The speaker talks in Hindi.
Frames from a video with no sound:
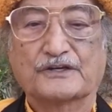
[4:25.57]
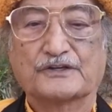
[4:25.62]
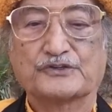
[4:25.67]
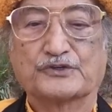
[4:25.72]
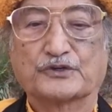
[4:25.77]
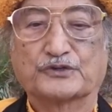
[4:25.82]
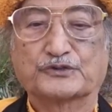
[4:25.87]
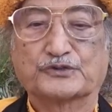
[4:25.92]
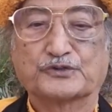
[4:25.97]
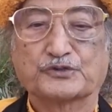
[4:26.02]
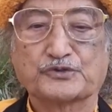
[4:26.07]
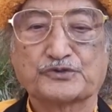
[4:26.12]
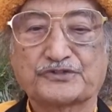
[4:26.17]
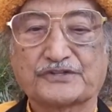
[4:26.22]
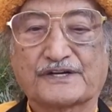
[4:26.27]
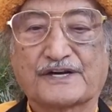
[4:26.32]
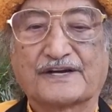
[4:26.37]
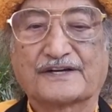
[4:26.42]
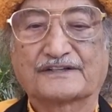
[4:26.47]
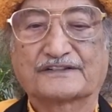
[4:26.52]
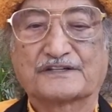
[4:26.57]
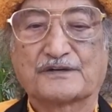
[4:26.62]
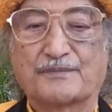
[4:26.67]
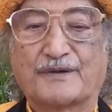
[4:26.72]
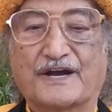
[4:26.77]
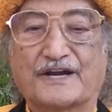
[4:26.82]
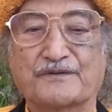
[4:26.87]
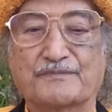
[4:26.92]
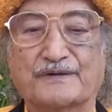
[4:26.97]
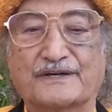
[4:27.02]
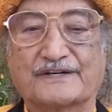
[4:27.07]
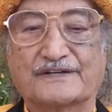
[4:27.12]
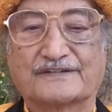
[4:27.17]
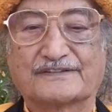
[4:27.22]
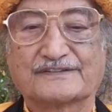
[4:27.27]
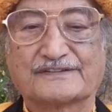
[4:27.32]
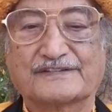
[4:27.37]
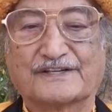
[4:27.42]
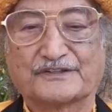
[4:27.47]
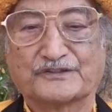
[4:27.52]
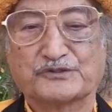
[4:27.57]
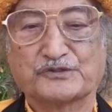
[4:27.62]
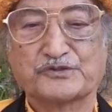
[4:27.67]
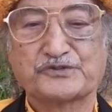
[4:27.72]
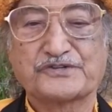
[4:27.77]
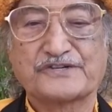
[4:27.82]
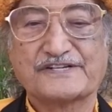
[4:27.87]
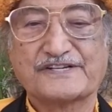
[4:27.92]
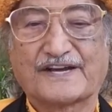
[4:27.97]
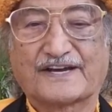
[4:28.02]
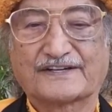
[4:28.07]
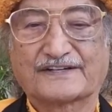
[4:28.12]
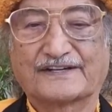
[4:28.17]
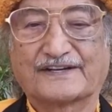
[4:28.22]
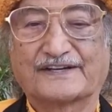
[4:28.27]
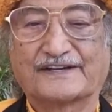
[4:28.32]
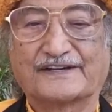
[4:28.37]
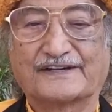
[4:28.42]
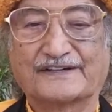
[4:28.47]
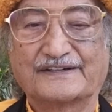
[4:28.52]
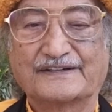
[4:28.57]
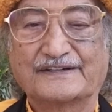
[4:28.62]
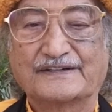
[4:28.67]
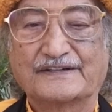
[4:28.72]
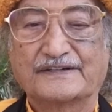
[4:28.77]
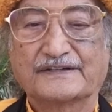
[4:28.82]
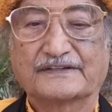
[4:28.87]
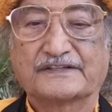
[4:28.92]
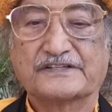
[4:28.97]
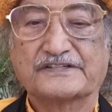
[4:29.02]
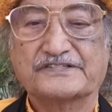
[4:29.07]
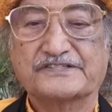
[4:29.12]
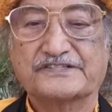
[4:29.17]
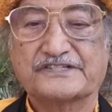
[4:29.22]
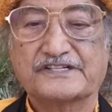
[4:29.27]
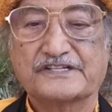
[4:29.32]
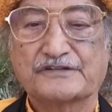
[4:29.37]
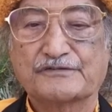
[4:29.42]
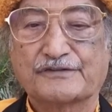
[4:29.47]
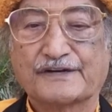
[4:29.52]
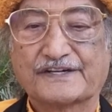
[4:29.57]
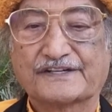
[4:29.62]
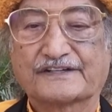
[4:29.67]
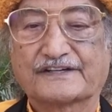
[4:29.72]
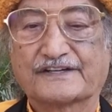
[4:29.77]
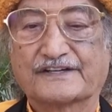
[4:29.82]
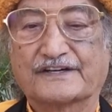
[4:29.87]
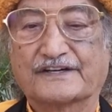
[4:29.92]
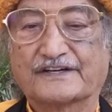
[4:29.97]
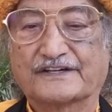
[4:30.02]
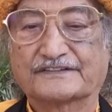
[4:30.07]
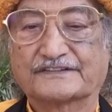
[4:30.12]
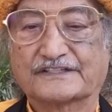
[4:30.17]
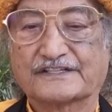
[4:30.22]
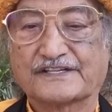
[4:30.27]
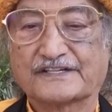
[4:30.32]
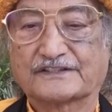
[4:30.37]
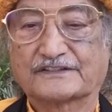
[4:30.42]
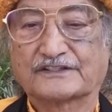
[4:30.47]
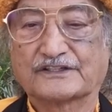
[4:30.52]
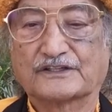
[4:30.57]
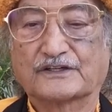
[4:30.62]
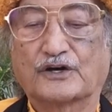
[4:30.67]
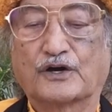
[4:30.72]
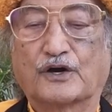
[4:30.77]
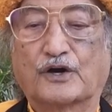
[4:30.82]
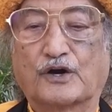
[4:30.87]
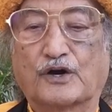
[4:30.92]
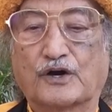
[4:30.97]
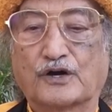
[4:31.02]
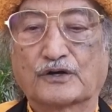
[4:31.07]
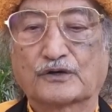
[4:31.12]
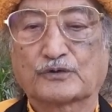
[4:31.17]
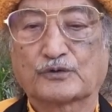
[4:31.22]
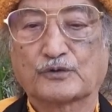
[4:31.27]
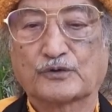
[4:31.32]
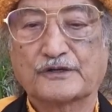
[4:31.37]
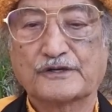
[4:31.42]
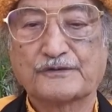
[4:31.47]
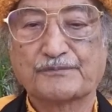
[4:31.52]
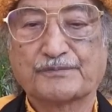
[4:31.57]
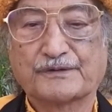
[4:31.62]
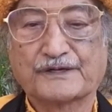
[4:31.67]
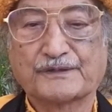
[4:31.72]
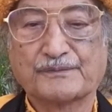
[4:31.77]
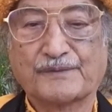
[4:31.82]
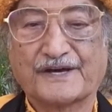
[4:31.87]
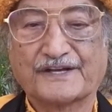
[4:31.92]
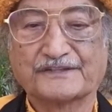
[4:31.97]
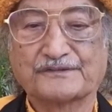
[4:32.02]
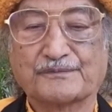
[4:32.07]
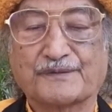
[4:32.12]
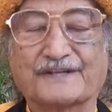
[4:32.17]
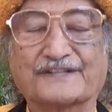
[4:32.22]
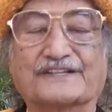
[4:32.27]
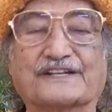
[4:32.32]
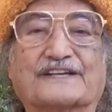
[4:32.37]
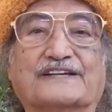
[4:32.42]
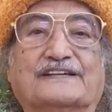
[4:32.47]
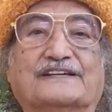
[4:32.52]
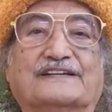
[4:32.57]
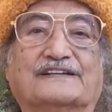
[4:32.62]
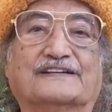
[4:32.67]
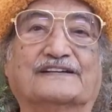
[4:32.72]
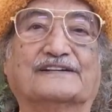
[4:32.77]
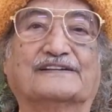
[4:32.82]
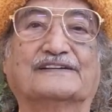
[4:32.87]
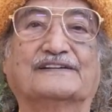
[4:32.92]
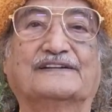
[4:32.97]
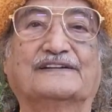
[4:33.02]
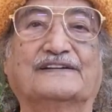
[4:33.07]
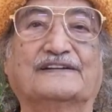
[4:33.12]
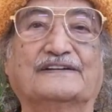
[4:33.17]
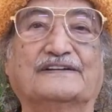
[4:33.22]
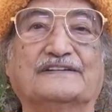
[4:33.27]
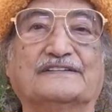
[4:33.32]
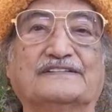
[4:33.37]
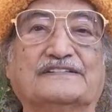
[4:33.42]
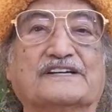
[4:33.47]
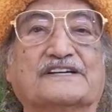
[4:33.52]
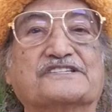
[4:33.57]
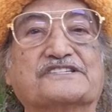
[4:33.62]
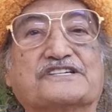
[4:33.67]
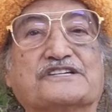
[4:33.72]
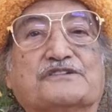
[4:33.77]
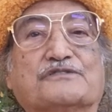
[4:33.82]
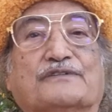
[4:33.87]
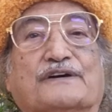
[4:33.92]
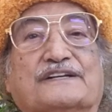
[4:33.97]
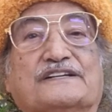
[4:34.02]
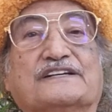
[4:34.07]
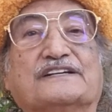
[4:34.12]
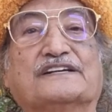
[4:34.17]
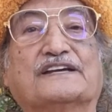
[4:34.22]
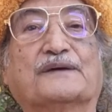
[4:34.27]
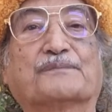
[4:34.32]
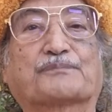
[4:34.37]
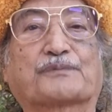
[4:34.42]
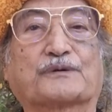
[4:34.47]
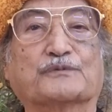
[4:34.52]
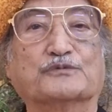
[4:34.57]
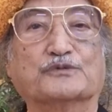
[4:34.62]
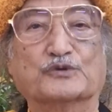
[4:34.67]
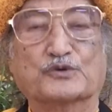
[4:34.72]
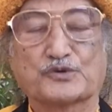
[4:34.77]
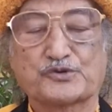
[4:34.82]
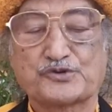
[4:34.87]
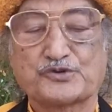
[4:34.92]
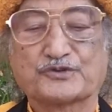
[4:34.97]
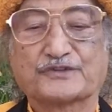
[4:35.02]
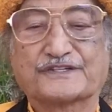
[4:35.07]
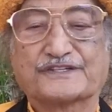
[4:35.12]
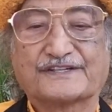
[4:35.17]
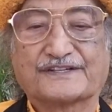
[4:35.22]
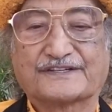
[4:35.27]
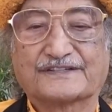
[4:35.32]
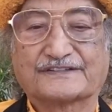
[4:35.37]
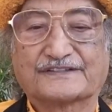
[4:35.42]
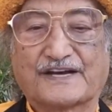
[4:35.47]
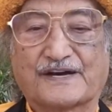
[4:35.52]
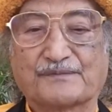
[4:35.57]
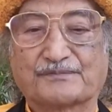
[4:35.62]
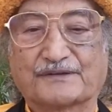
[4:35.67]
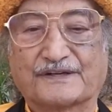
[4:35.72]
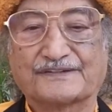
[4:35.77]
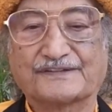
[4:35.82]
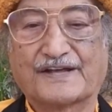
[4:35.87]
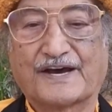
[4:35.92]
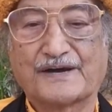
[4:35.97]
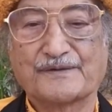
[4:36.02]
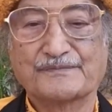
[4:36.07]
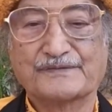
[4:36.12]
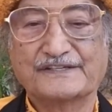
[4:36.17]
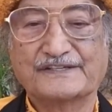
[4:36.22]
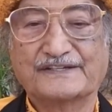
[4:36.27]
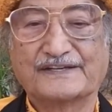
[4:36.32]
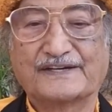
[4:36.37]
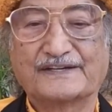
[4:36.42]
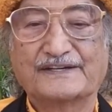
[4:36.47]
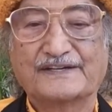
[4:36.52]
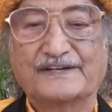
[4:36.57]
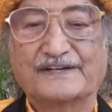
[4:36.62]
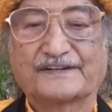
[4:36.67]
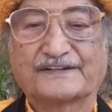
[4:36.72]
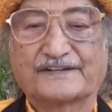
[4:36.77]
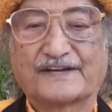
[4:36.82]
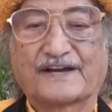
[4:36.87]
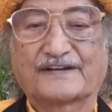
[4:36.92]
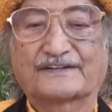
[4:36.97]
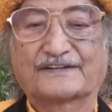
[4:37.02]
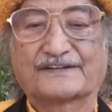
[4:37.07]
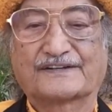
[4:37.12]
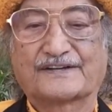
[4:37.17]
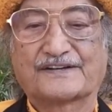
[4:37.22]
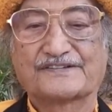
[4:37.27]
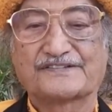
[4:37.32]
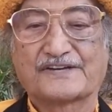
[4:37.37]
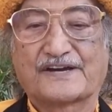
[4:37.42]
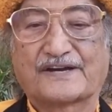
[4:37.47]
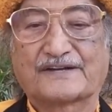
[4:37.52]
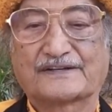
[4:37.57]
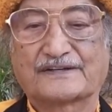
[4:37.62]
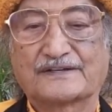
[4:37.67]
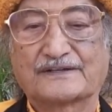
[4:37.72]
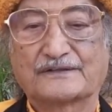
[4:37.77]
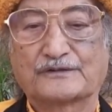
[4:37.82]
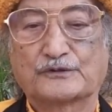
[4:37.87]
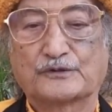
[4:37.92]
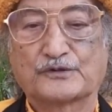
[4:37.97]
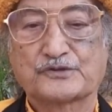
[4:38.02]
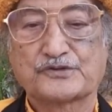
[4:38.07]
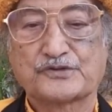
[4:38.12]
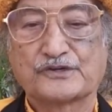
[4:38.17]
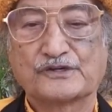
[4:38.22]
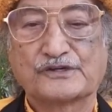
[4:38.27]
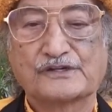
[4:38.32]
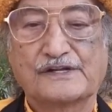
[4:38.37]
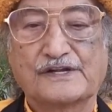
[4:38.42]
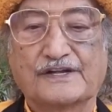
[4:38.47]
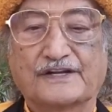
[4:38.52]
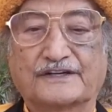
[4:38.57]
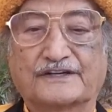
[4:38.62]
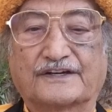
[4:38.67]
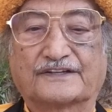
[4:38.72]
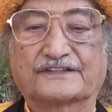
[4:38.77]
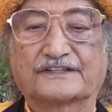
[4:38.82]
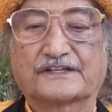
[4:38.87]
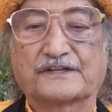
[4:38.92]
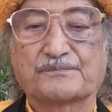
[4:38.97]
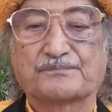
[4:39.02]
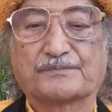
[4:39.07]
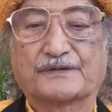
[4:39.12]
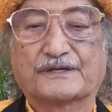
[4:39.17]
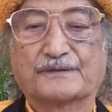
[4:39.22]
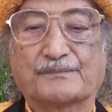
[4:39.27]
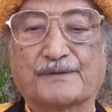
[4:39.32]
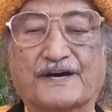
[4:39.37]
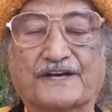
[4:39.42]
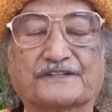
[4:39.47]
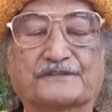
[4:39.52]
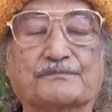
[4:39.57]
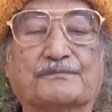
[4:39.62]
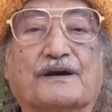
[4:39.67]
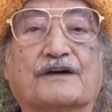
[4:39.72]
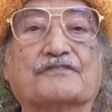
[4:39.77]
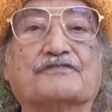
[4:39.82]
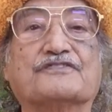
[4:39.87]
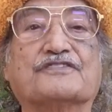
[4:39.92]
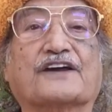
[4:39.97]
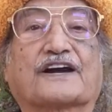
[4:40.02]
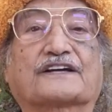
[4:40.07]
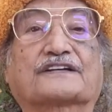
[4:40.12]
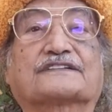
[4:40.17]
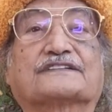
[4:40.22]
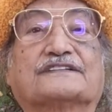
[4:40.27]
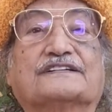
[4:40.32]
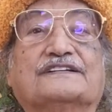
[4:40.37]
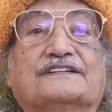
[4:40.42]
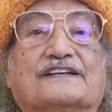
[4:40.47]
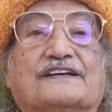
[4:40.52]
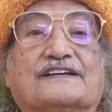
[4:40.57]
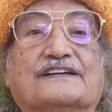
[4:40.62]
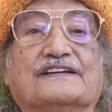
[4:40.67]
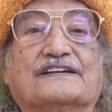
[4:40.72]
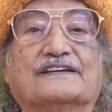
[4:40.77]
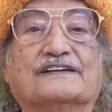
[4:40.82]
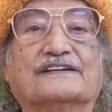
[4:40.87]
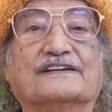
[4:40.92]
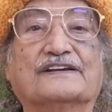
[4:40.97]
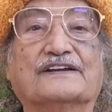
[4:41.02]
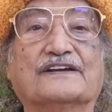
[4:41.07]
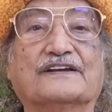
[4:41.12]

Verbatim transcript: जो दूसरा कमांडमेंट या दूसरी आज्ञा है कि जीवन के अतिरिक्त और कोई परमात्मा नहीं है ये जीवन ही है प्रभु ओशो की किताब का नाम ही है क्या कहना चाह रहे हैं ओशो कहते कि परमात्मा व्यक्ति नहीं